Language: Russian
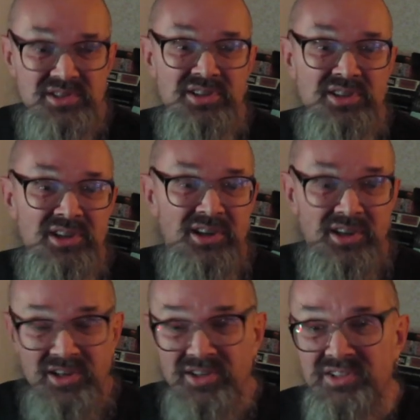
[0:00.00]
И
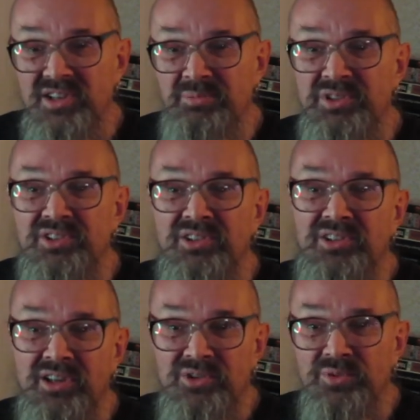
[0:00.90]
записано
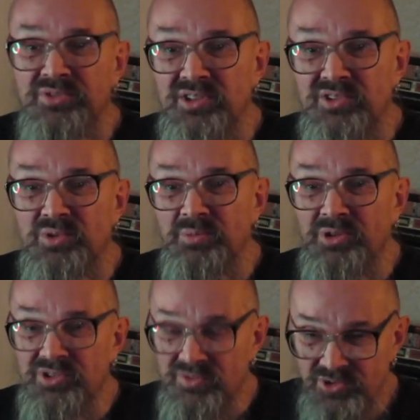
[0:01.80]
так, что все
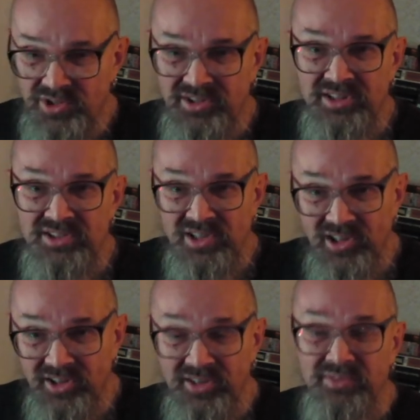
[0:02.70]
инструменты звучат
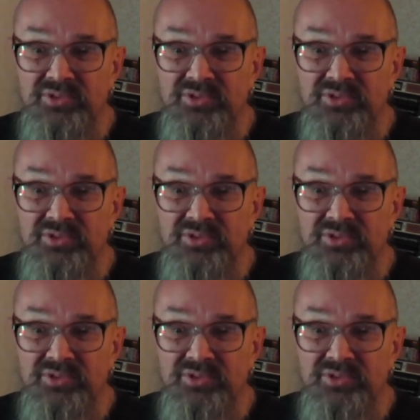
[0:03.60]
отдельно,